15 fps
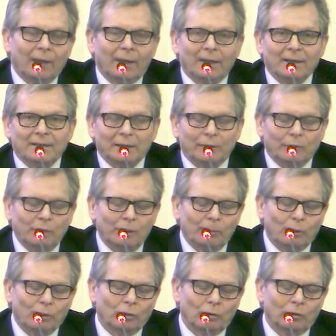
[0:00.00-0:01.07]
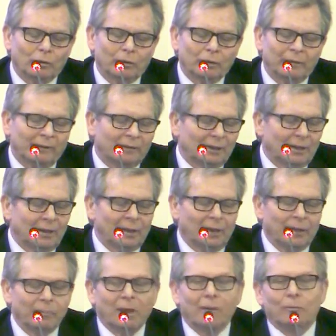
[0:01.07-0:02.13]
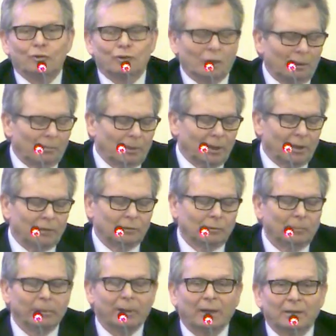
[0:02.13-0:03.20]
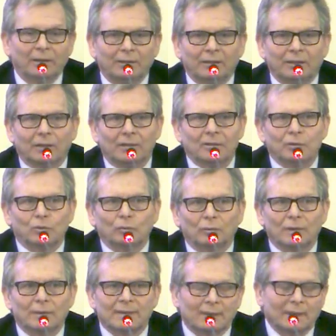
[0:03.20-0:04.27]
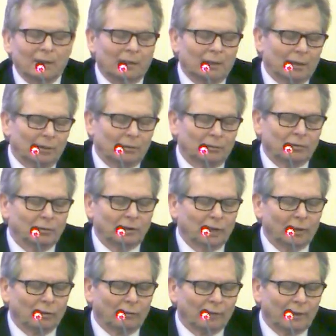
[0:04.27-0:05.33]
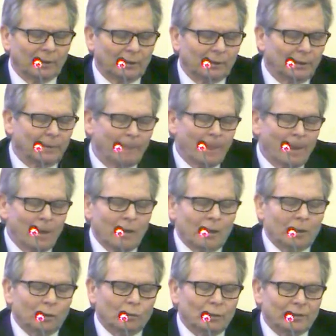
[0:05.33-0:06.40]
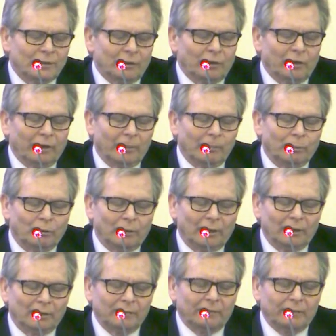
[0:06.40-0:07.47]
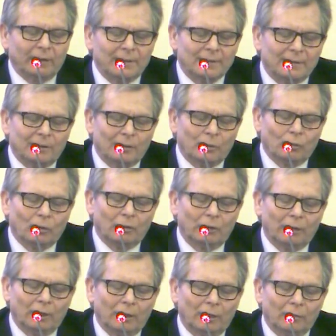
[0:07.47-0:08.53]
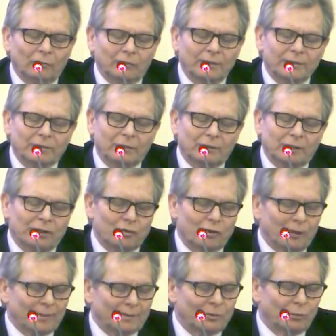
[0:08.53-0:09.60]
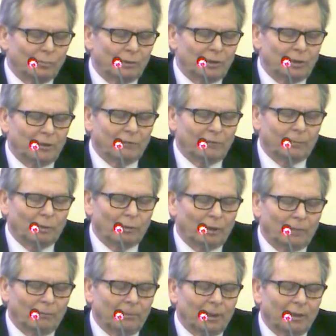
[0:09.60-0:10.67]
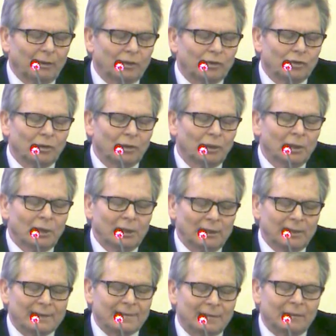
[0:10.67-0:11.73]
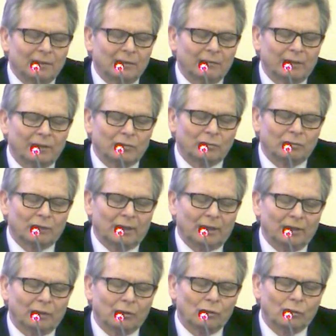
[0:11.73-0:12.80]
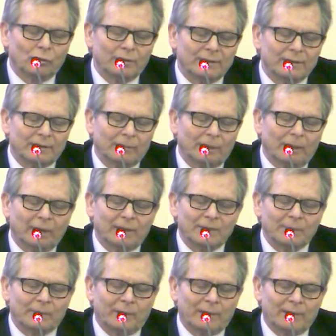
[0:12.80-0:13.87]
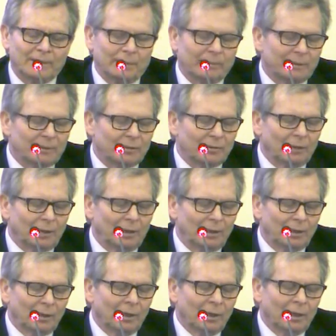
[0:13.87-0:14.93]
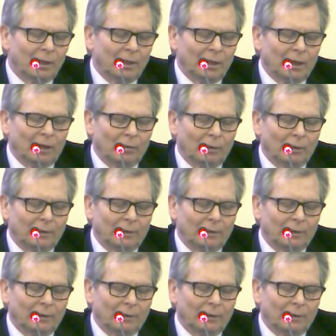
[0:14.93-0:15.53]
che segue di poco i vent'anni che abbiamo celebrato per l'attività del Sunas che è nato nel 90. Due storie che pur nella differenza dei ruoli hanno visto intrecciarsi obiettivi programmatici, iniziative, risultati, conquiste ma anche esperienze personali che hanno